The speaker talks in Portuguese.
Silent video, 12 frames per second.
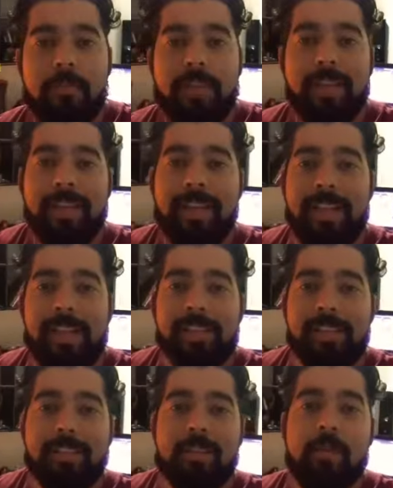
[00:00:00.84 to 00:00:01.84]
Fala, galerinha,
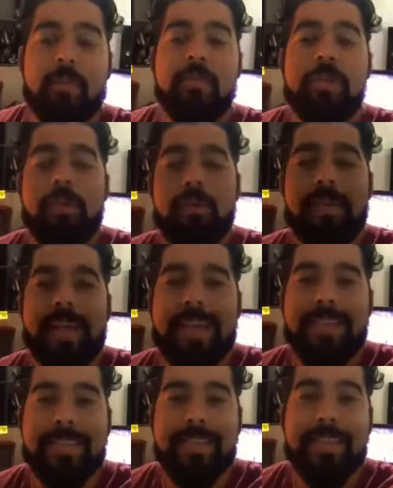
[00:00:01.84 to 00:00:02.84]
vocês estão bonzinho?
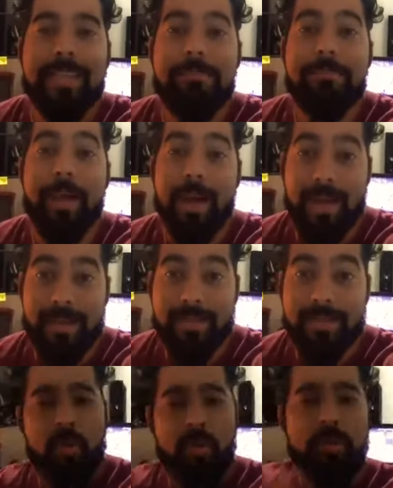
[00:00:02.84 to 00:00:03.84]
Graça e
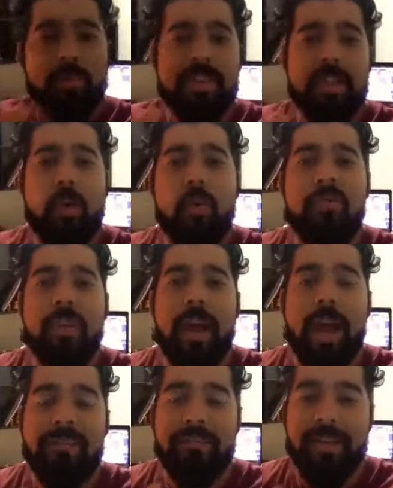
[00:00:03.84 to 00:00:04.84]
paz. Quando você ouve
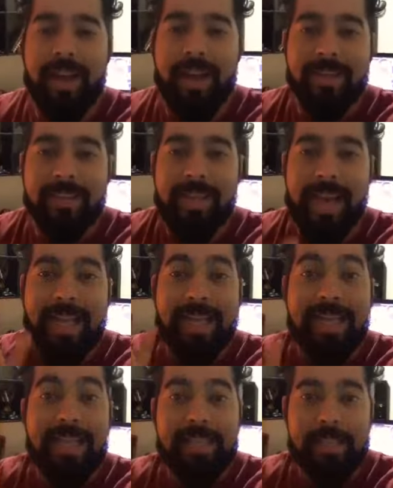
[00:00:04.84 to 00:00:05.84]
a frase a
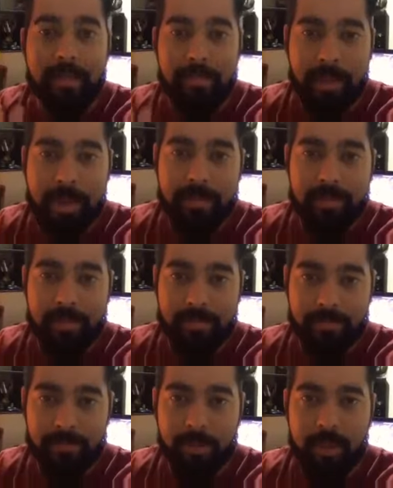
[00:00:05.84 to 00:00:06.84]
letra mata,
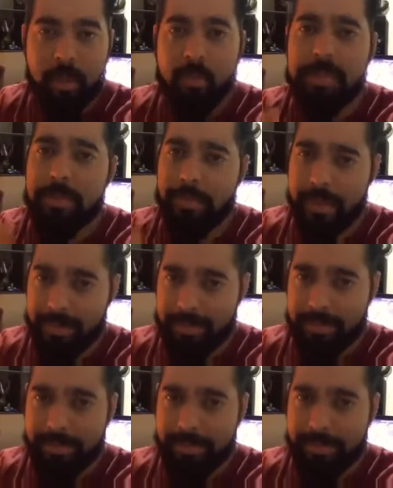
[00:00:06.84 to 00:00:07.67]
o que, que você pensa?